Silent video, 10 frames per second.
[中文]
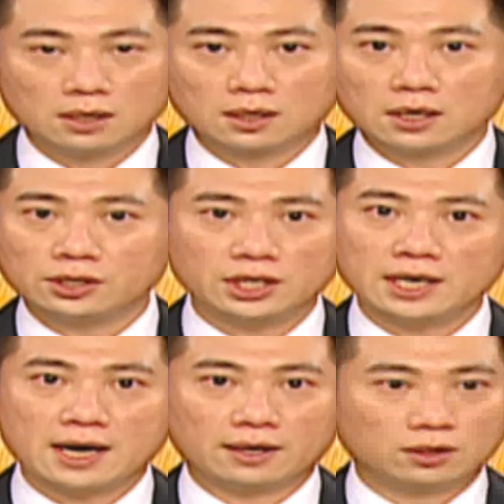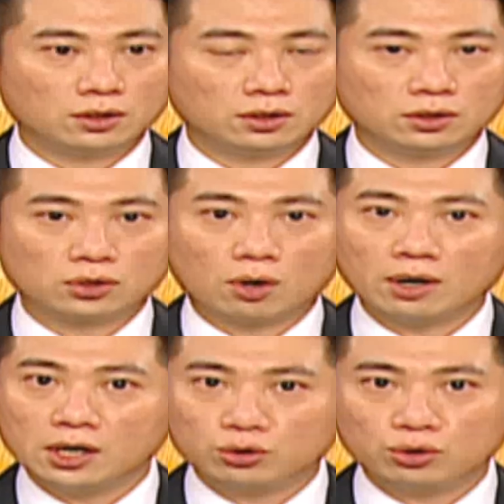科技业从
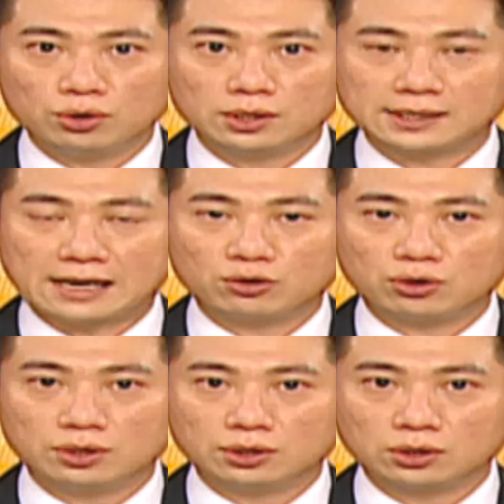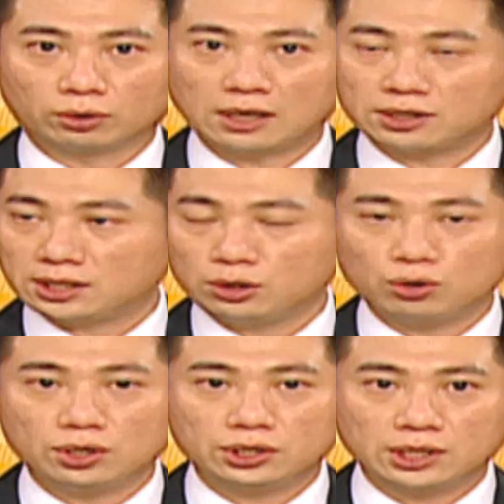二 G、三 G 走到四
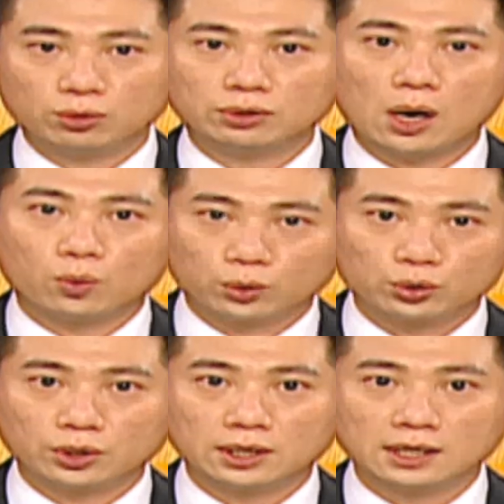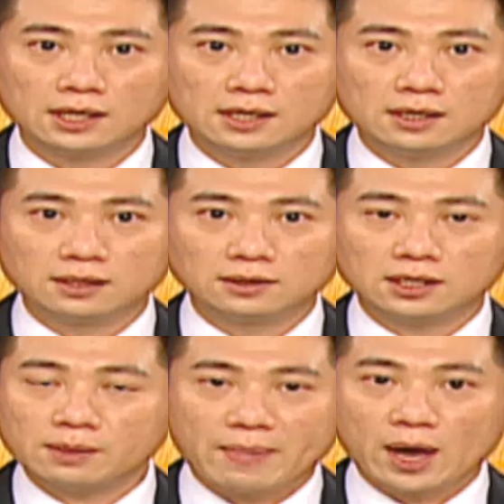G，进入到五 G，这
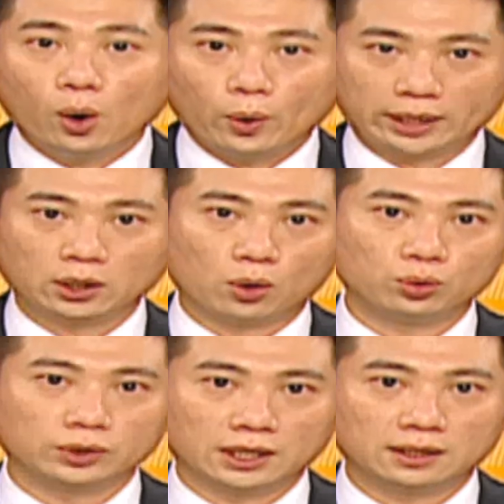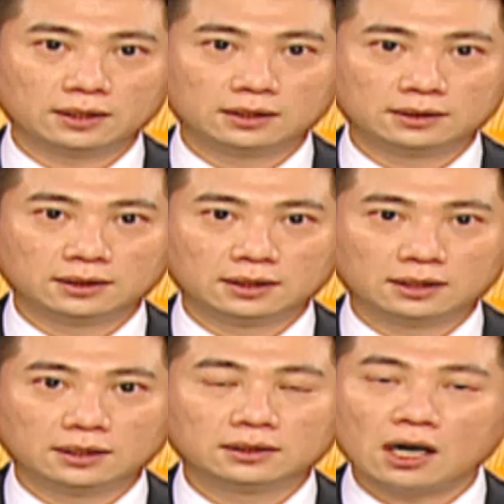是没有回头路的。
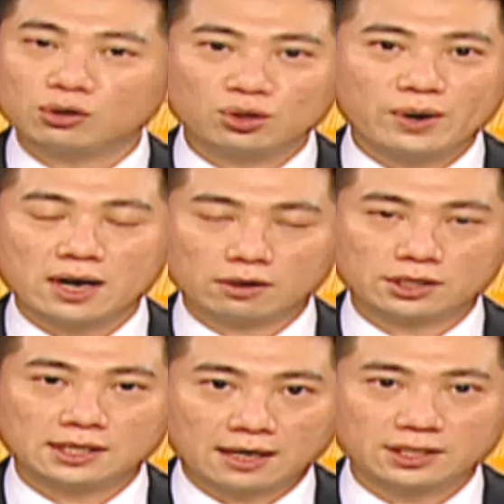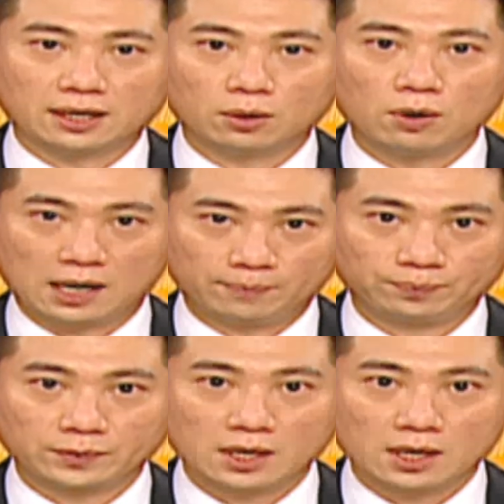套一句魏扬老师常讲的话：，
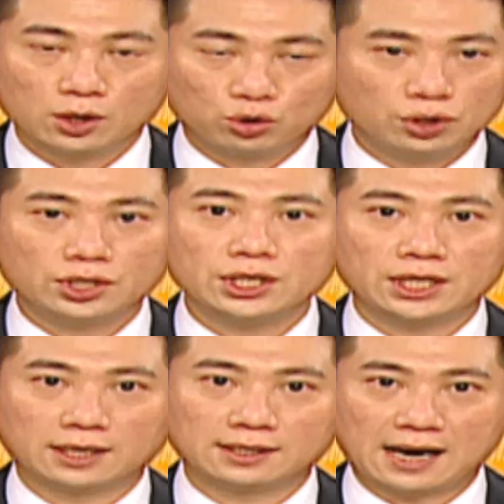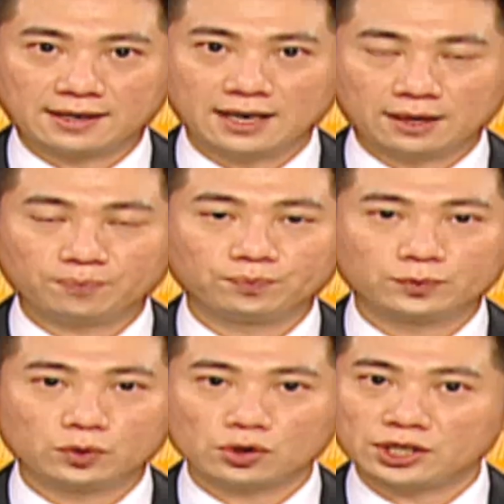趋势型的产业
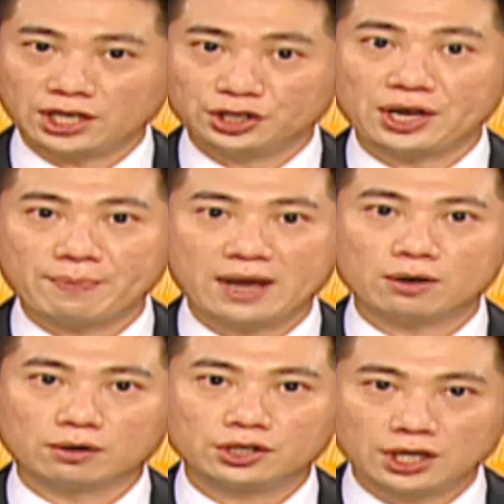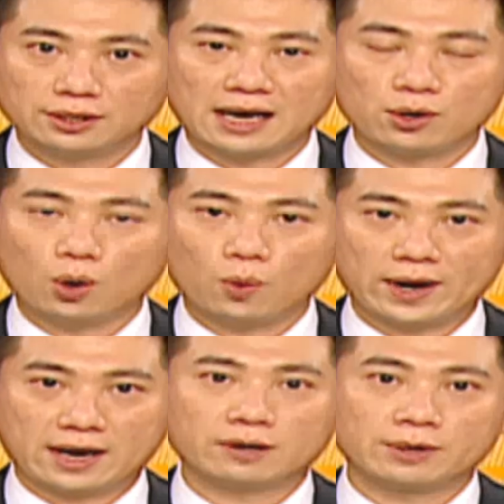就是以前没有，现在有，
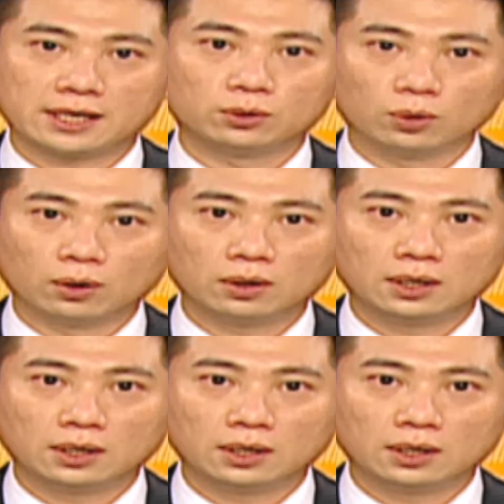未来会更多。